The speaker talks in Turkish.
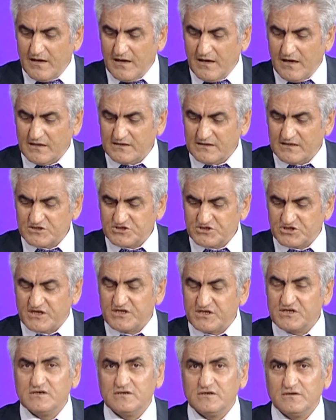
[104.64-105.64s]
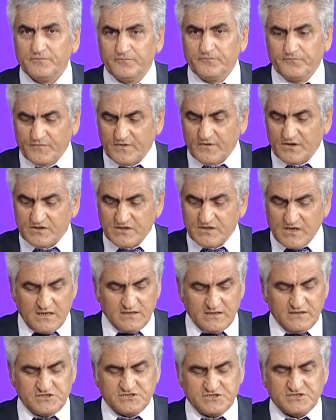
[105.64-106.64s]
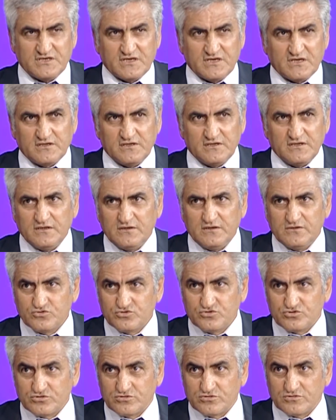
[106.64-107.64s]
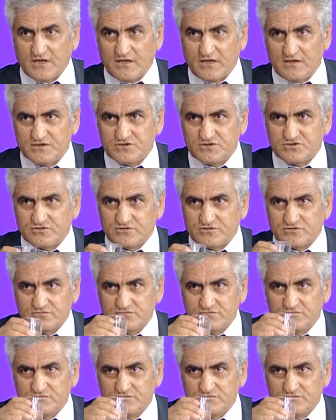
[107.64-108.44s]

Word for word: ada çayı yağı içerikli sudan içiyoruz.